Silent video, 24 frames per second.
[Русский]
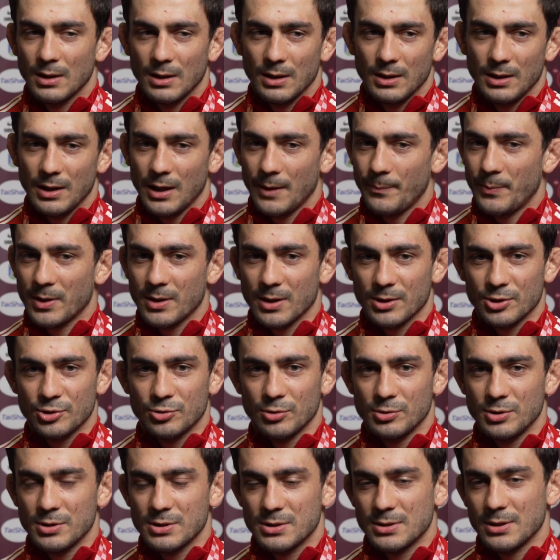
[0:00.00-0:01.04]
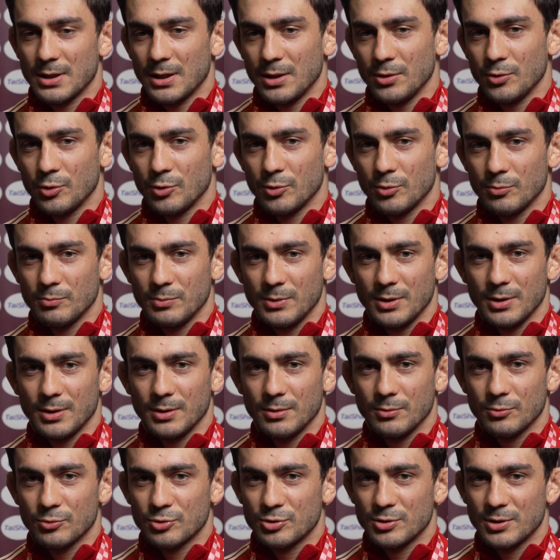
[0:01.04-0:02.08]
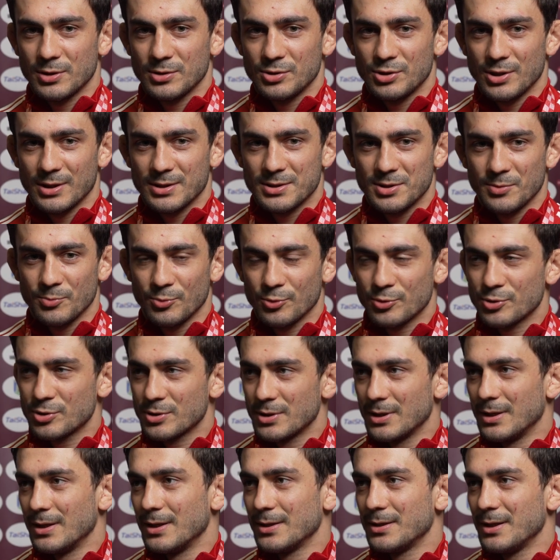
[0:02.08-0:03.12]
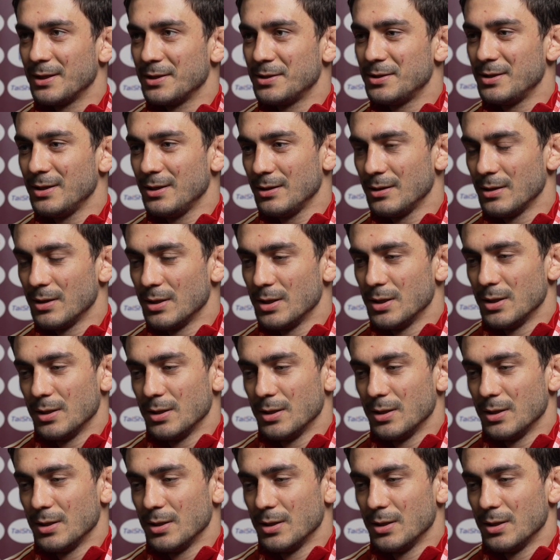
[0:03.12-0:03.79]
Я пока что не знаю, мне нужно сейчас немножко отойти,